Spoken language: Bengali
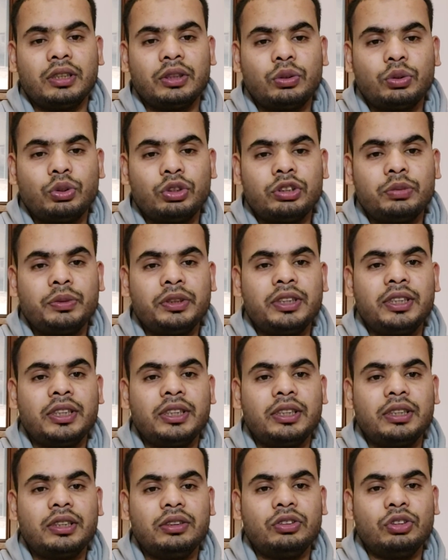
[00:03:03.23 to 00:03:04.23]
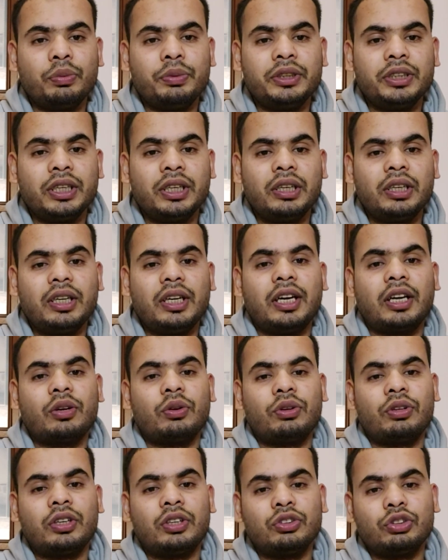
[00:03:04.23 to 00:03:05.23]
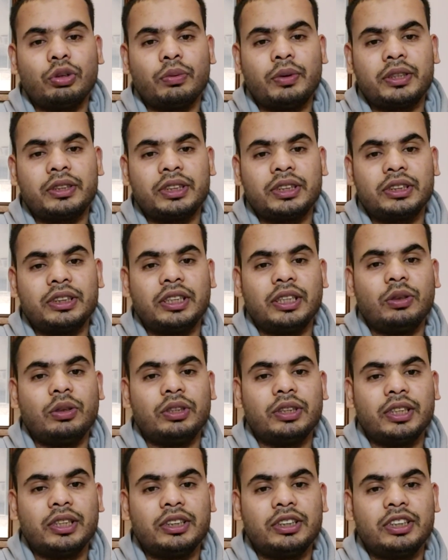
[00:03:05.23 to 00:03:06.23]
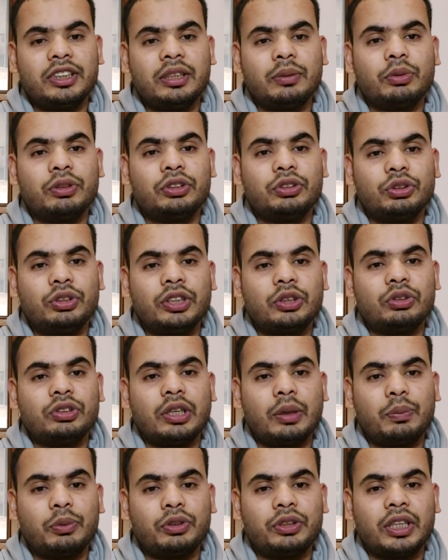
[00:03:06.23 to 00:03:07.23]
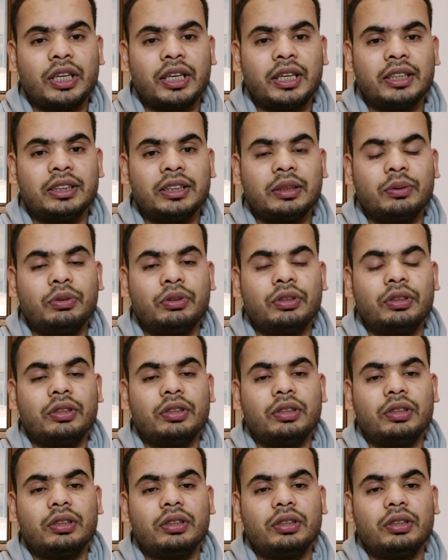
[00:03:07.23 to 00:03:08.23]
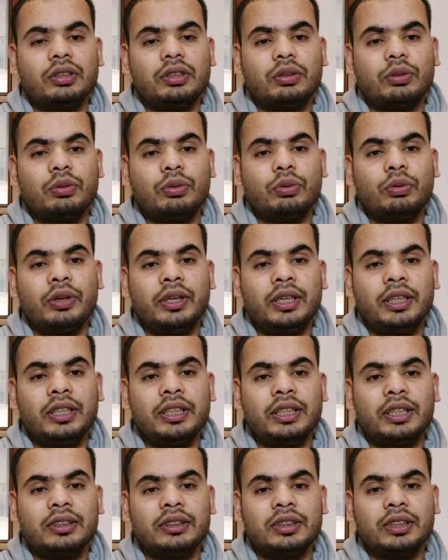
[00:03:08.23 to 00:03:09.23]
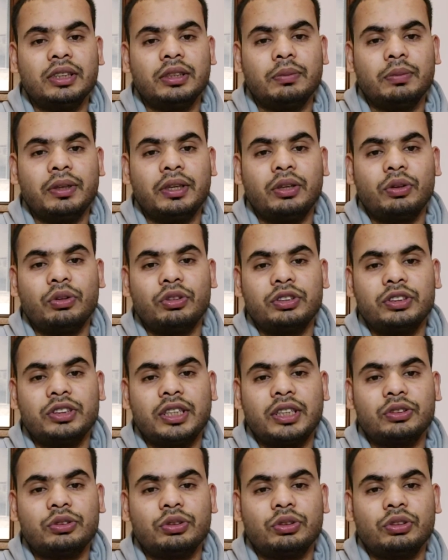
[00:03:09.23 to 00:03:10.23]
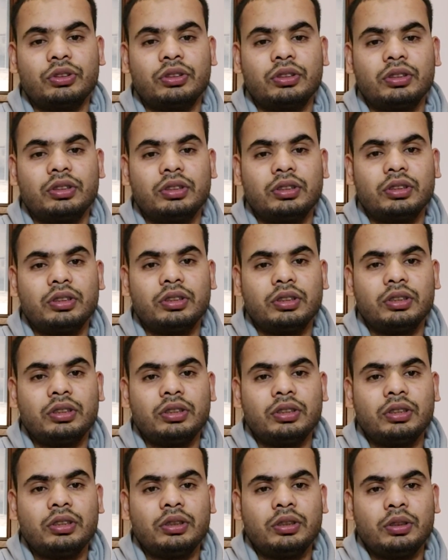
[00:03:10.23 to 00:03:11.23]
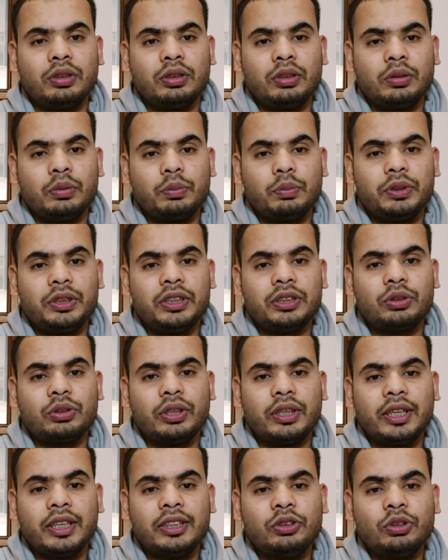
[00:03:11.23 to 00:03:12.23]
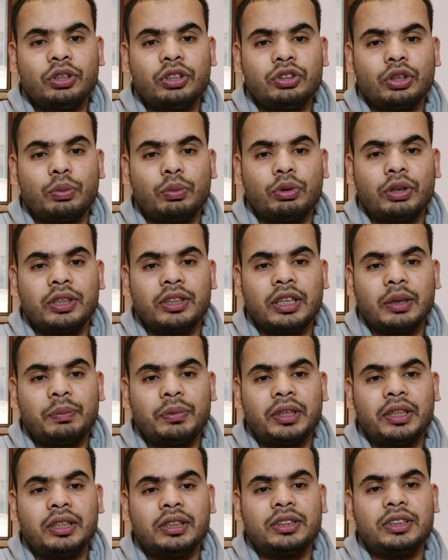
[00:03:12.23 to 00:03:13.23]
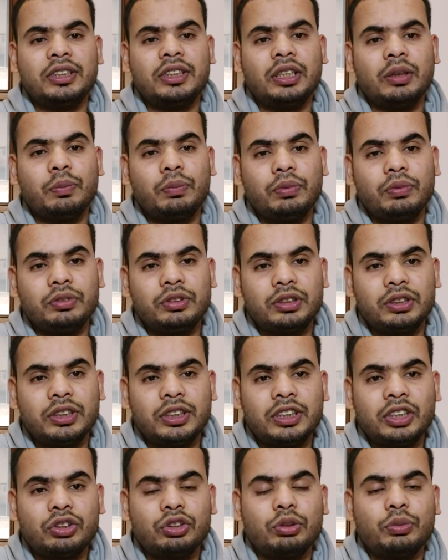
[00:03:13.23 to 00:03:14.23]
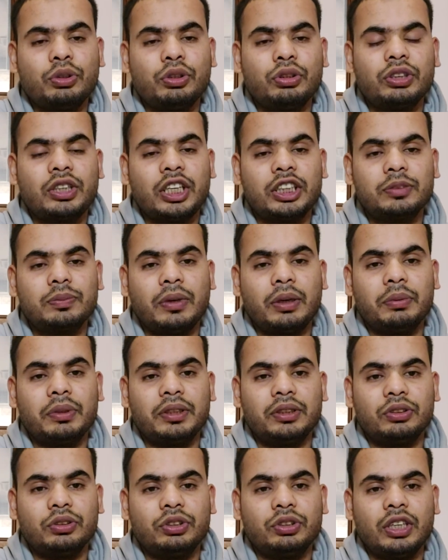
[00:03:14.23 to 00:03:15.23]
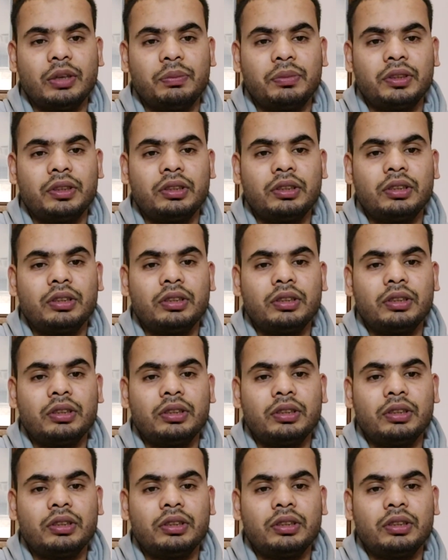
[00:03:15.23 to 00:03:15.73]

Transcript: টুরিস্ট ভিত্তিক জবই না আর অন্যান্য জব আছে সেগুলোতে শীতের মধ্যে যদি একটু সাপোর্ট থাকে যেমন ওয়েল্ডিং আছে বা কনস্ট্রাকশন বিশেষ করে এই ধরনের জবগুলোতে আপনি শীতের শীতের সময় কাজ পাবেন যদি আপনার